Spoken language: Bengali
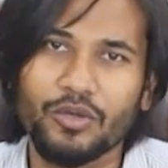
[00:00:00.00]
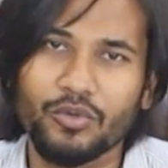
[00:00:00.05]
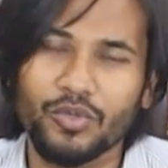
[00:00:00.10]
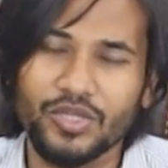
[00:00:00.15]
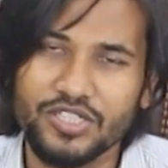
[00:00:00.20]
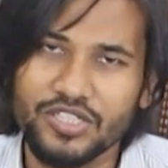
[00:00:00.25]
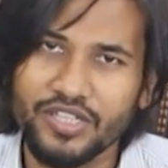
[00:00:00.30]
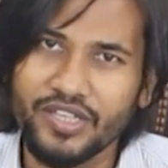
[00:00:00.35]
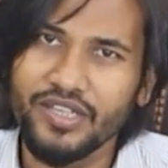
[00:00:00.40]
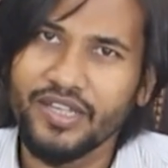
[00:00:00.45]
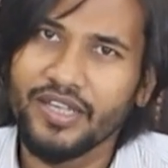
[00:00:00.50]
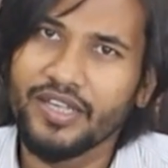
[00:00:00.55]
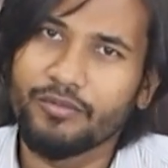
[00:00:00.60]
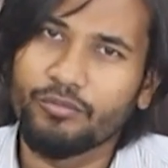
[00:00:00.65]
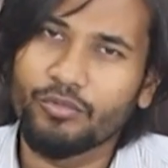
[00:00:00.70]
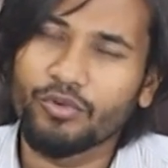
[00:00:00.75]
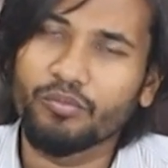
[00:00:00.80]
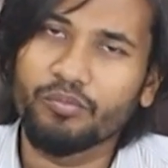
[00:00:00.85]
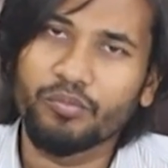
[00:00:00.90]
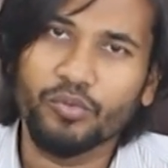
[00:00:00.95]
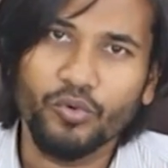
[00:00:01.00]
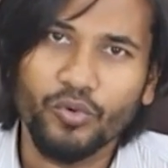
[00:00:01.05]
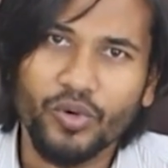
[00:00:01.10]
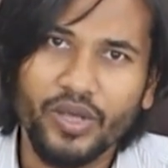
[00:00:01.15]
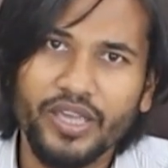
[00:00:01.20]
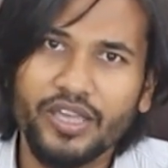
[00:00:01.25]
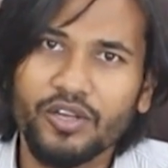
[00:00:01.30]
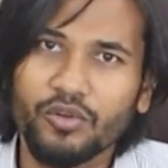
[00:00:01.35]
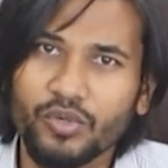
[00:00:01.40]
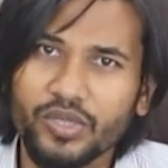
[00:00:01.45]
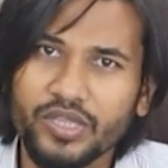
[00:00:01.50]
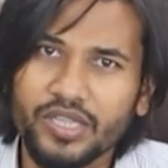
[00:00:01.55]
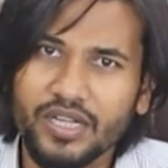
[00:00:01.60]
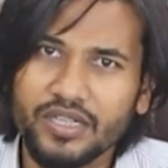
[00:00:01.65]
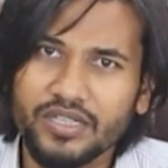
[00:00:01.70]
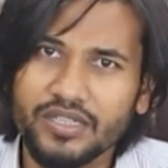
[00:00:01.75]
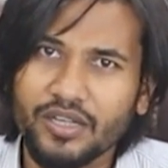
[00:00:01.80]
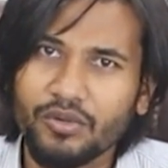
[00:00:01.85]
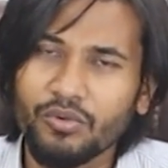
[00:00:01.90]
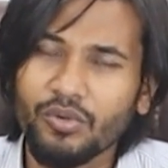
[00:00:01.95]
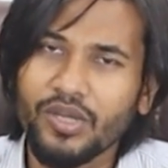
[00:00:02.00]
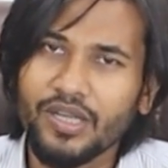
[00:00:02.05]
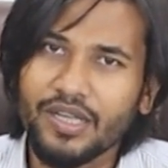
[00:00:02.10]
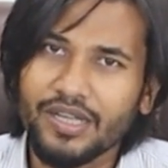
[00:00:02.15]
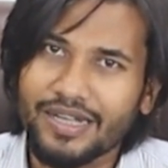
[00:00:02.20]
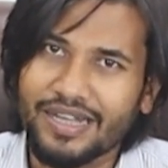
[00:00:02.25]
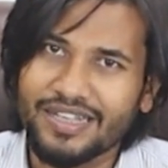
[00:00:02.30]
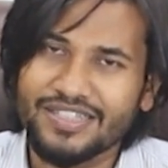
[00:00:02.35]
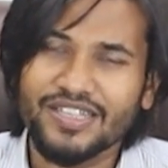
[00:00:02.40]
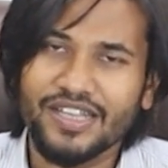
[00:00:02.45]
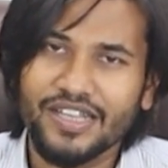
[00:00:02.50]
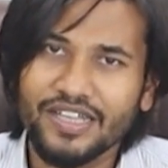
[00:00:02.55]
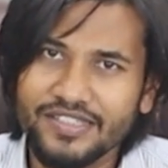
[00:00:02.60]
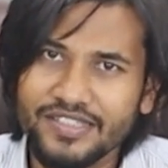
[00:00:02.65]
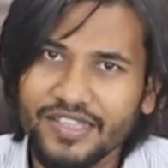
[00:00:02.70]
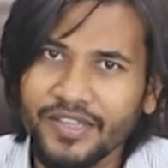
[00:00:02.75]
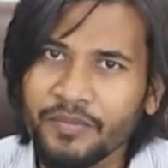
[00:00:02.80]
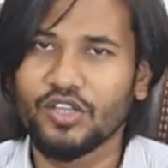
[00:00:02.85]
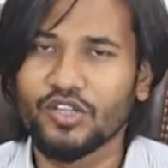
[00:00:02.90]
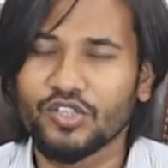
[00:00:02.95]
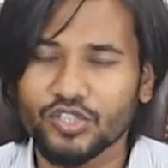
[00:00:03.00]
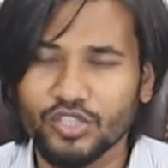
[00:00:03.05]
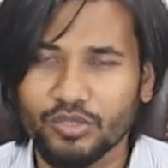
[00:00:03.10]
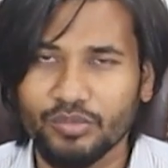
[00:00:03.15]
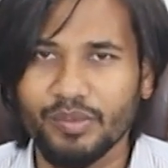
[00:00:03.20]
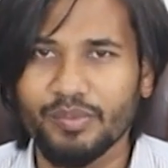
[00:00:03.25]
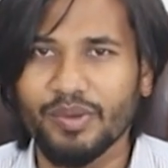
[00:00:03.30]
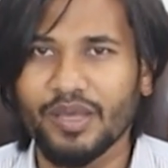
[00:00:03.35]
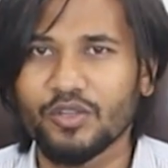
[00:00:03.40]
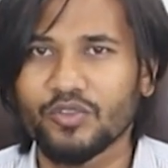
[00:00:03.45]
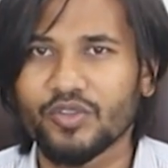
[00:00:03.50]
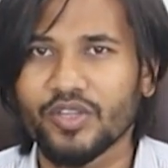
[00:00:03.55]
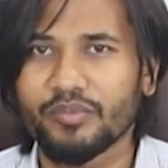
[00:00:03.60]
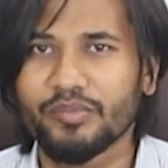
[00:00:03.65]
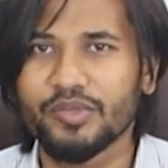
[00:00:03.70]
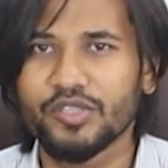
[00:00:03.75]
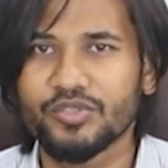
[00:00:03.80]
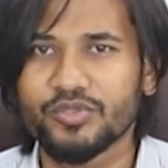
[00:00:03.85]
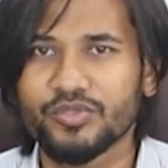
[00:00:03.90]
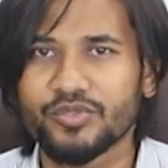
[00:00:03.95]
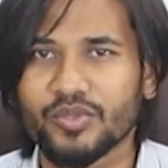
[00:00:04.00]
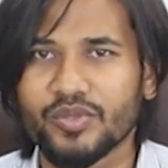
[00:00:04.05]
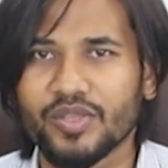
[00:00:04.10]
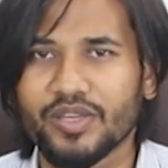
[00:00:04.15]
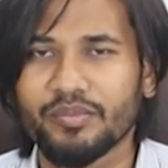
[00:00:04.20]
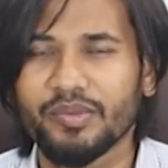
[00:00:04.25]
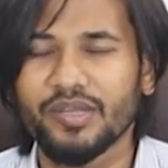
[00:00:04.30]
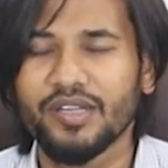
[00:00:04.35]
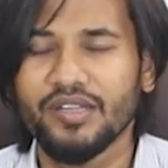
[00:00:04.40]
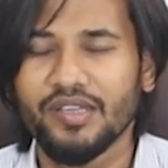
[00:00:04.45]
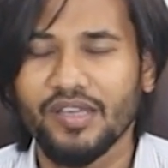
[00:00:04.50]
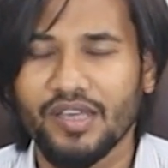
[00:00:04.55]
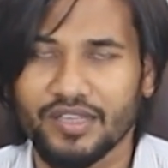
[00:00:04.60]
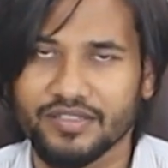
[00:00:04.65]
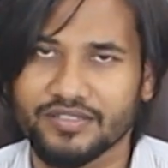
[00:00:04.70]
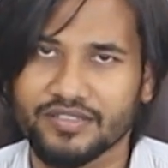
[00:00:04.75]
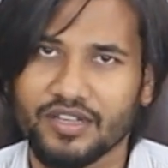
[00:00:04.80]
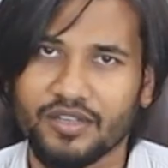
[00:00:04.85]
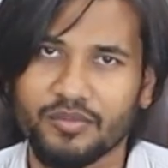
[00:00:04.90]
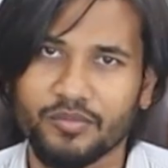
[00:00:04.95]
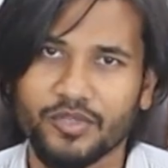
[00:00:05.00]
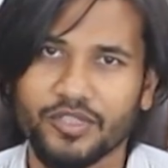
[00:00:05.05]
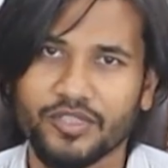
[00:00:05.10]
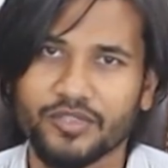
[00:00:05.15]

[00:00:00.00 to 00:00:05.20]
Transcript: ভালো আছে এবং ব্রুনাইয়ের ওয়েদারটাও কাছাকাছি সবাই ভালো থাকবেন সুস্থ থাকবেন আসসালামু